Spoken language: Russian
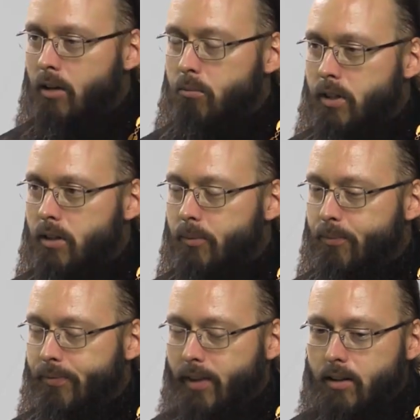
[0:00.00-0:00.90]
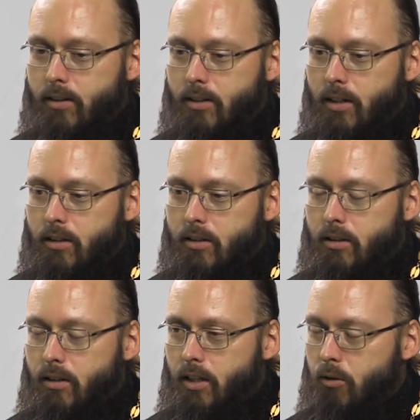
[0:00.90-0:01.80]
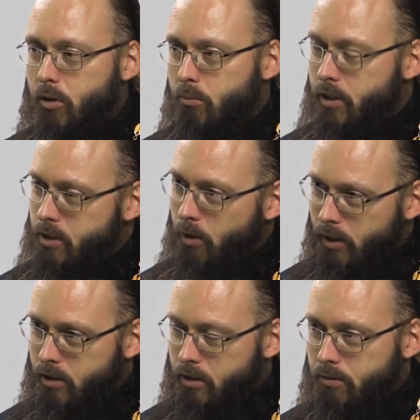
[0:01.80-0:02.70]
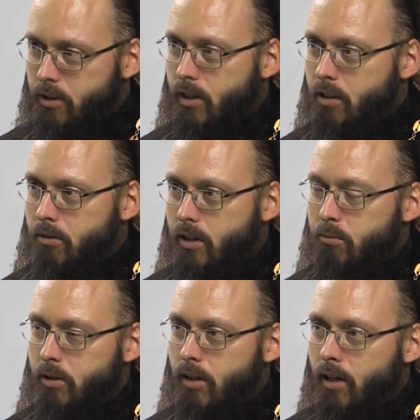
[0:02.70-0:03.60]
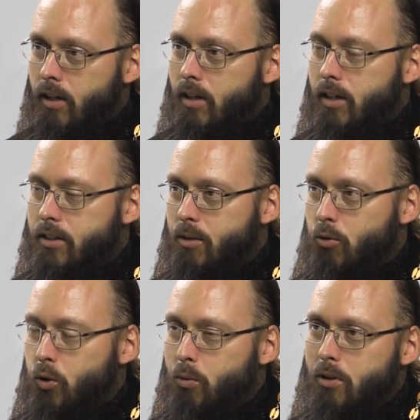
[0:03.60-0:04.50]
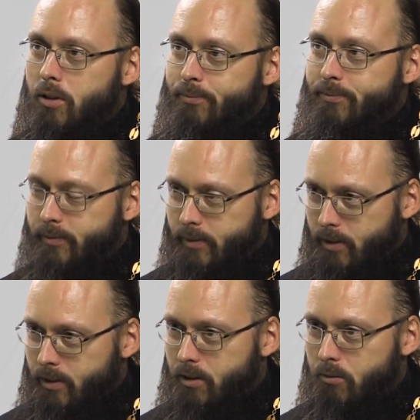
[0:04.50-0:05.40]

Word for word: мы, как такие вот максималисты в церкви, да, мы хотим, чтобы э,